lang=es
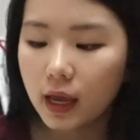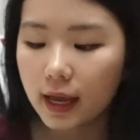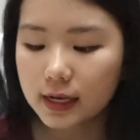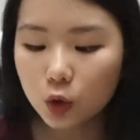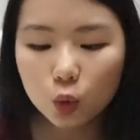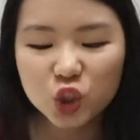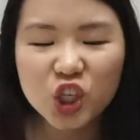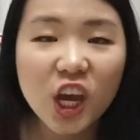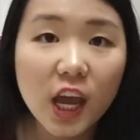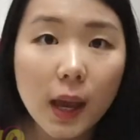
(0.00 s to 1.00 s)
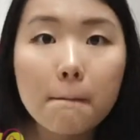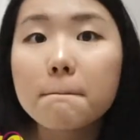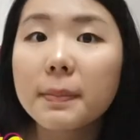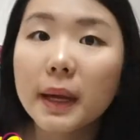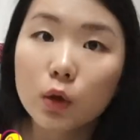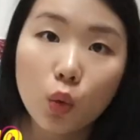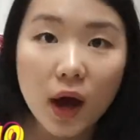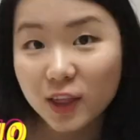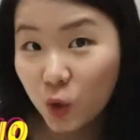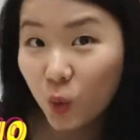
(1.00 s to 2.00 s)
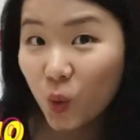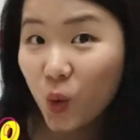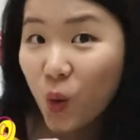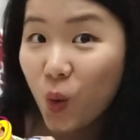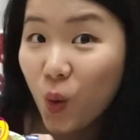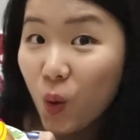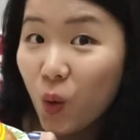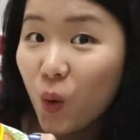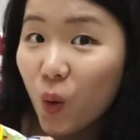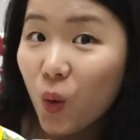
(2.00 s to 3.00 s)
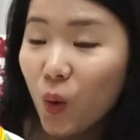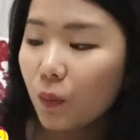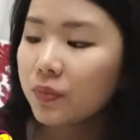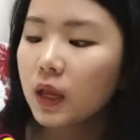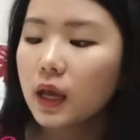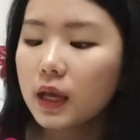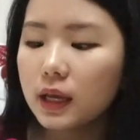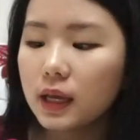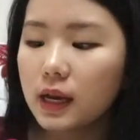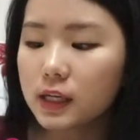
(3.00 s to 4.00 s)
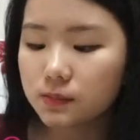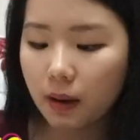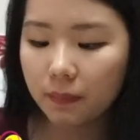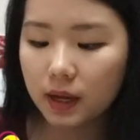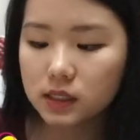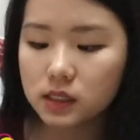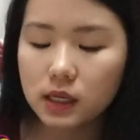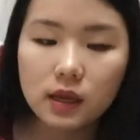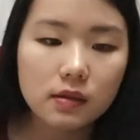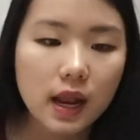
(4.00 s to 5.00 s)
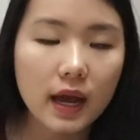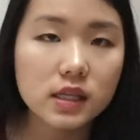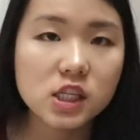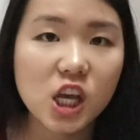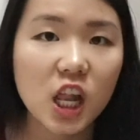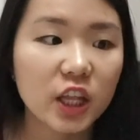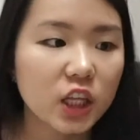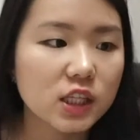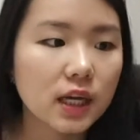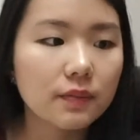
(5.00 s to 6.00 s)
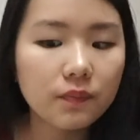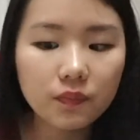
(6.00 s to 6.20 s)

el guche peruano. y las papas y la ensaladita.